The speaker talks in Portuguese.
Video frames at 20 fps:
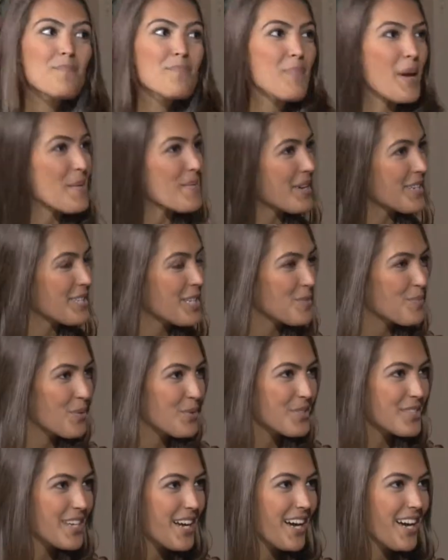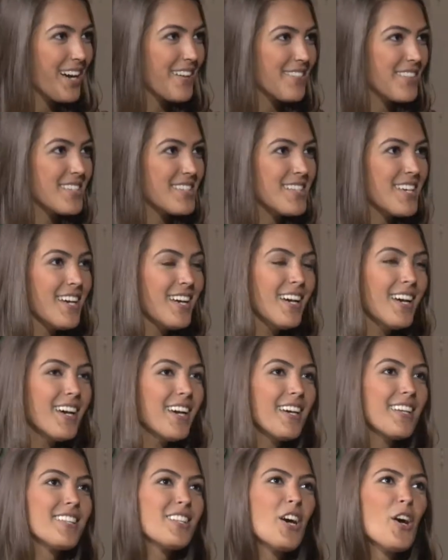bem mais responsáveis.
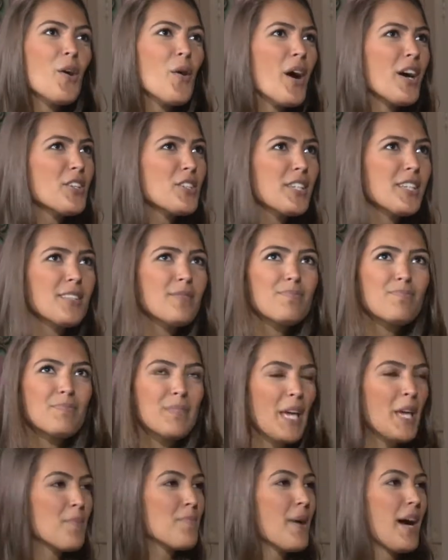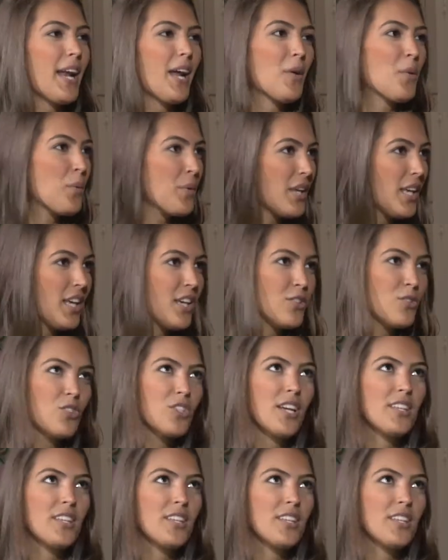Então eu acho que tem que parar com isso,